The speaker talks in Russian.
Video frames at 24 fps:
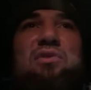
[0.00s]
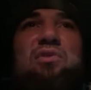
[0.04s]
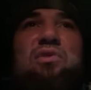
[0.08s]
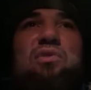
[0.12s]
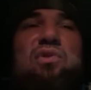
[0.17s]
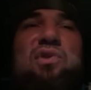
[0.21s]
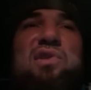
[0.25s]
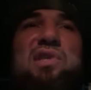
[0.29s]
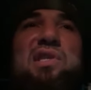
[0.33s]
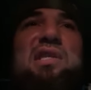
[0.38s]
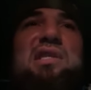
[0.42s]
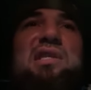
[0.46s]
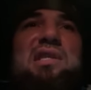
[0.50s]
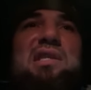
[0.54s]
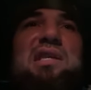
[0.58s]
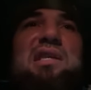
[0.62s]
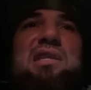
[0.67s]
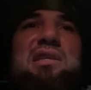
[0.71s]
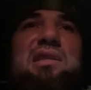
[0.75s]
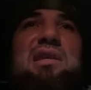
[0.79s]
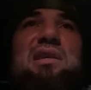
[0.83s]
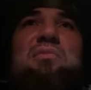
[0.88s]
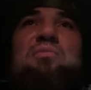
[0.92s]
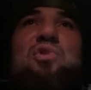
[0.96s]
его возле
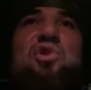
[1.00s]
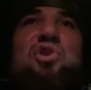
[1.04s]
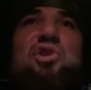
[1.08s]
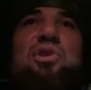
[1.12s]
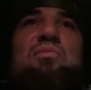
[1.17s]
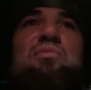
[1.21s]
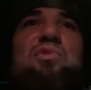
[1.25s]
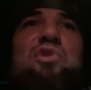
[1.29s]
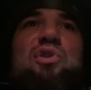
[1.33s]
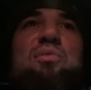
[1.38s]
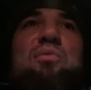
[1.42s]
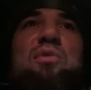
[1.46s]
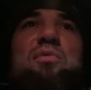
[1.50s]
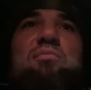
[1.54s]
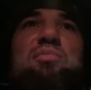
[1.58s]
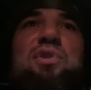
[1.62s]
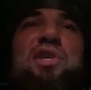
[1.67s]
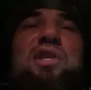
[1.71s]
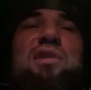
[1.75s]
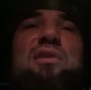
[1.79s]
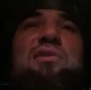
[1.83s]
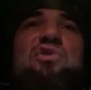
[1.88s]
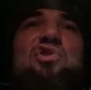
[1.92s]
сетки можно было бы бить